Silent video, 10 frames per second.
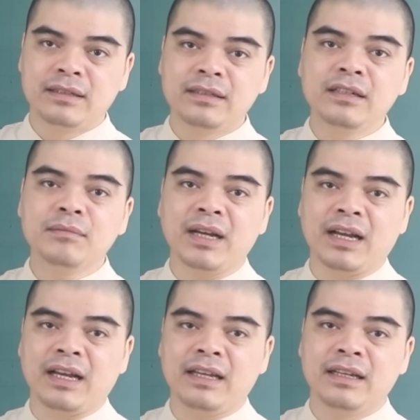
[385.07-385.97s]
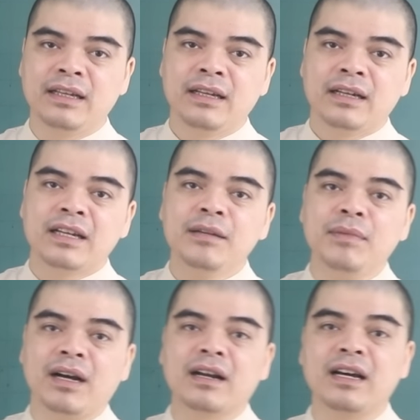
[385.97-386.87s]
nhưng mà khi
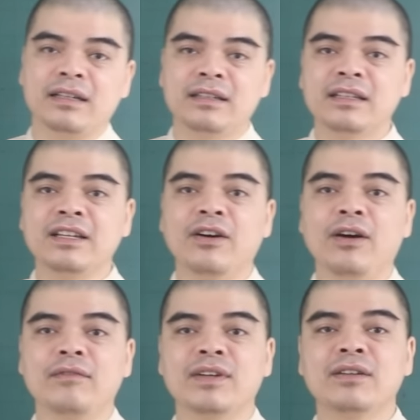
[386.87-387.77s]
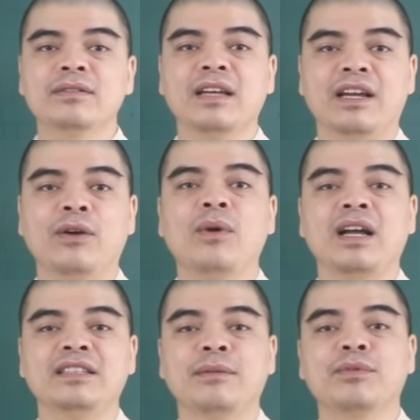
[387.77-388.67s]
mà cần thì họ vẫn có thể
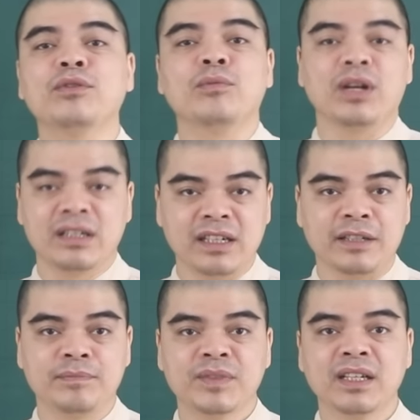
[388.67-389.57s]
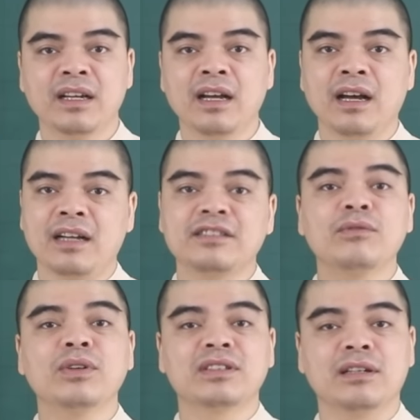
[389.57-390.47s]
hòa nhập cùng mọi người. Ở
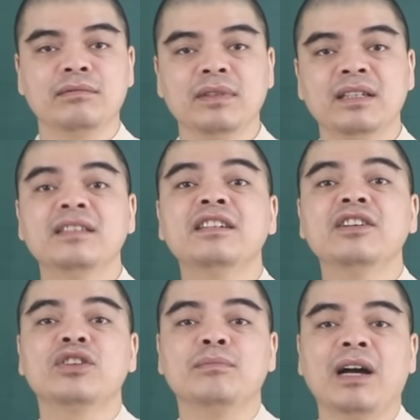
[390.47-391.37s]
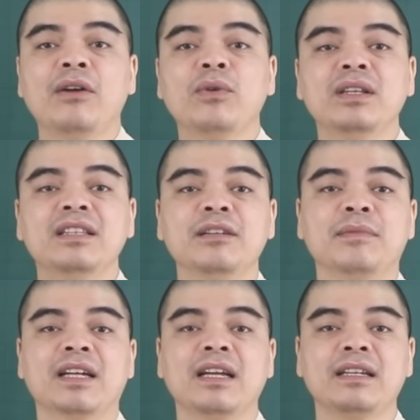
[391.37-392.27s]
trong cuộc sống, những người tuổi Mão luôn
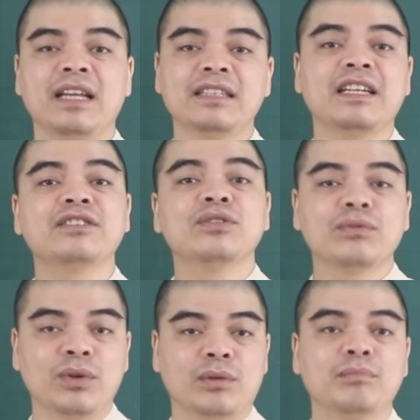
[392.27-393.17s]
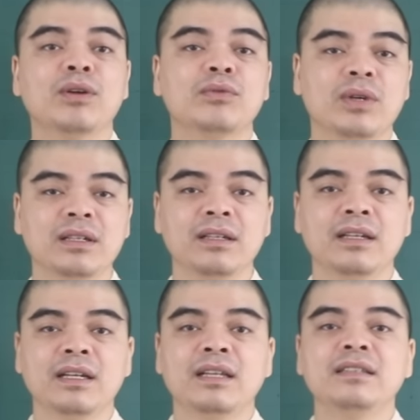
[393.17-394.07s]
tìm cách né tránh xung đột, mâu thuẫn,
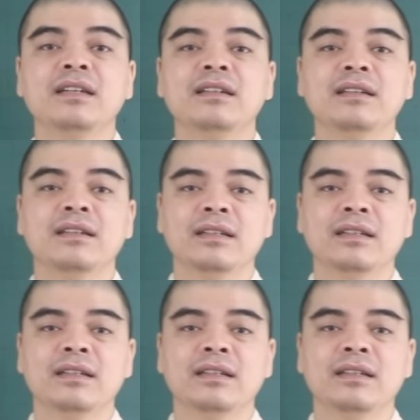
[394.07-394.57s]
nhưng